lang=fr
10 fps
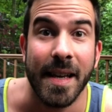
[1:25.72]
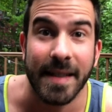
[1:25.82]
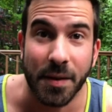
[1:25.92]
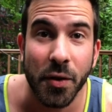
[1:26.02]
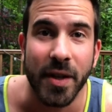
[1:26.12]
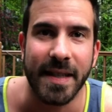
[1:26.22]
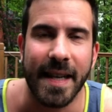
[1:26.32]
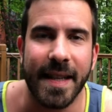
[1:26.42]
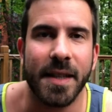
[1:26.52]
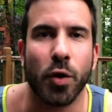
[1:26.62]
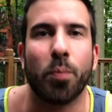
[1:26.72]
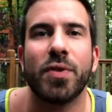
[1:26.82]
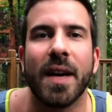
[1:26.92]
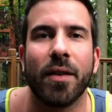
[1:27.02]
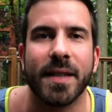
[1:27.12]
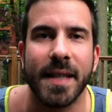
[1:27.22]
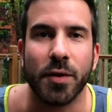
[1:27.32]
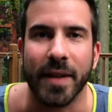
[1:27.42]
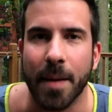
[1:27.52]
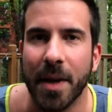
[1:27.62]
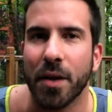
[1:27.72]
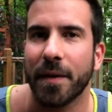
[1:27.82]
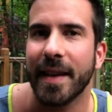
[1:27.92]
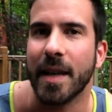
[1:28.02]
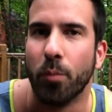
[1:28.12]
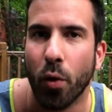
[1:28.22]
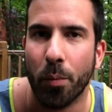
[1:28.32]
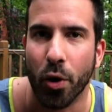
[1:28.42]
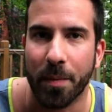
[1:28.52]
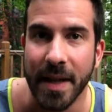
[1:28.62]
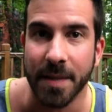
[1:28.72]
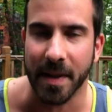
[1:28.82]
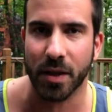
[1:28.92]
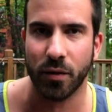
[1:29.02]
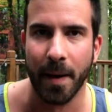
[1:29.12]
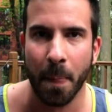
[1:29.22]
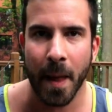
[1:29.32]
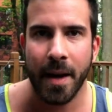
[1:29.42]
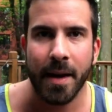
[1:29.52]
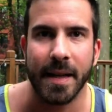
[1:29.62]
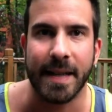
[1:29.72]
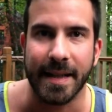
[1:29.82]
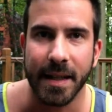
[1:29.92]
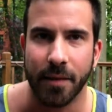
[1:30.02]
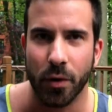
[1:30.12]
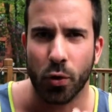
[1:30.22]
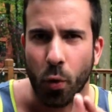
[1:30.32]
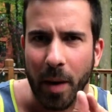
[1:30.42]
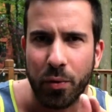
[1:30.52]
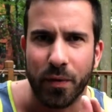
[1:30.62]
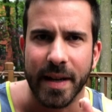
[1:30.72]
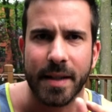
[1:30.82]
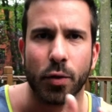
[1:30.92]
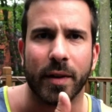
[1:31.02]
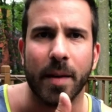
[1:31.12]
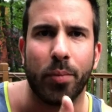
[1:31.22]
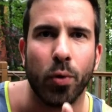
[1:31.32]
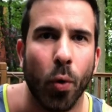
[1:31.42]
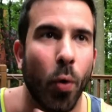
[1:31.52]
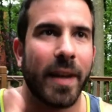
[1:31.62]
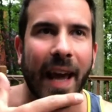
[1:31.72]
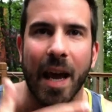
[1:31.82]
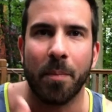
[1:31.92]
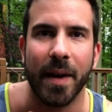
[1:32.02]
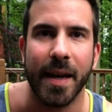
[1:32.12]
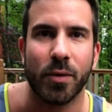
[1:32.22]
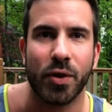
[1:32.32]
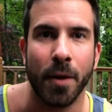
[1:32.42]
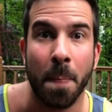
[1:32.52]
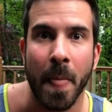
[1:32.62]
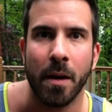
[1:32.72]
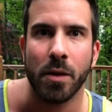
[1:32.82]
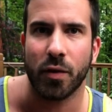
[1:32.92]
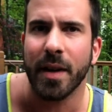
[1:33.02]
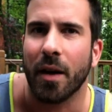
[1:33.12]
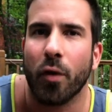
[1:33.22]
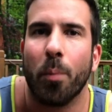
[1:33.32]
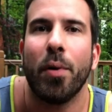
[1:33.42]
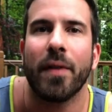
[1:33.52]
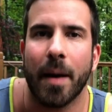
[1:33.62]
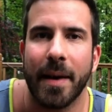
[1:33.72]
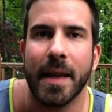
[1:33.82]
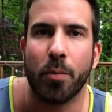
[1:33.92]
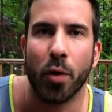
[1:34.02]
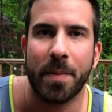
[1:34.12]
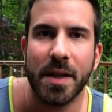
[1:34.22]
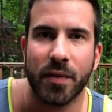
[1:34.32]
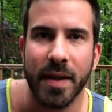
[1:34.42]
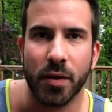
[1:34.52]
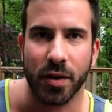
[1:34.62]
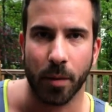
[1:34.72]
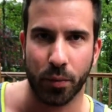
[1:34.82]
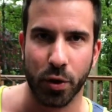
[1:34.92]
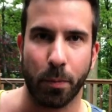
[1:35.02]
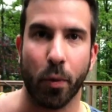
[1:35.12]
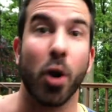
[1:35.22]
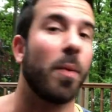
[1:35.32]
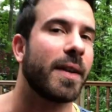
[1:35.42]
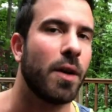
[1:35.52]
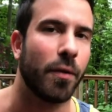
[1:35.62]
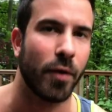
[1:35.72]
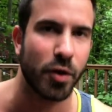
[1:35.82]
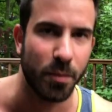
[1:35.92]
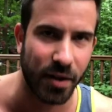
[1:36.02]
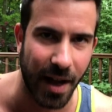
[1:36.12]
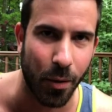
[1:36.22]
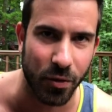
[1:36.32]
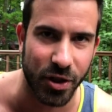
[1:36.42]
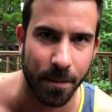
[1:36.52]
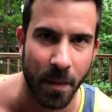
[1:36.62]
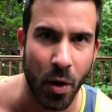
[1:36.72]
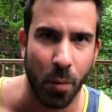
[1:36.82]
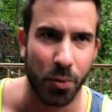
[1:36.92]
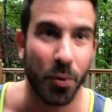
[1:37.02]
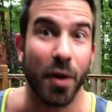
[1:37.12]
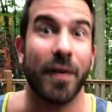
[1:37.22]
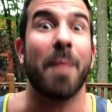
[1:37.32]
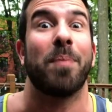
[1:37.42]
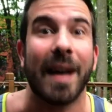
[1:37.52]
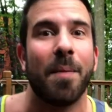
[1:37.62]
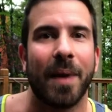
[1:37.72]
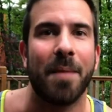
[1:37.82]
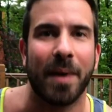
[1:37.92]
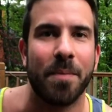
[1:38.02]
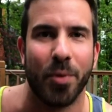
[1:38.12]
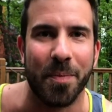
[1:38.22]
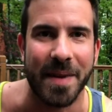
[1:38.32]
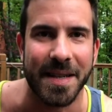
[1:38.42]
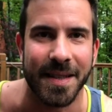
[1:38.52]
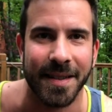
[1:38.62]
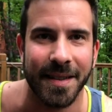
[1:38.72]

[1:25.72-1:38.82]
C'est sûr que y des athlètes qui sont plus avancés, qui sont capables de faire des beaux burpees, mais souvent, les athlètes qui veulent courir plus vite, sauter plus haut, grimper, tout ça, souvent, ils n'en font pas vraiment des burpees. Souvent, ils se concentrent plus pour augmenter leur force musculaire au gym, plutôt que faire plein, plein, plein de burpees.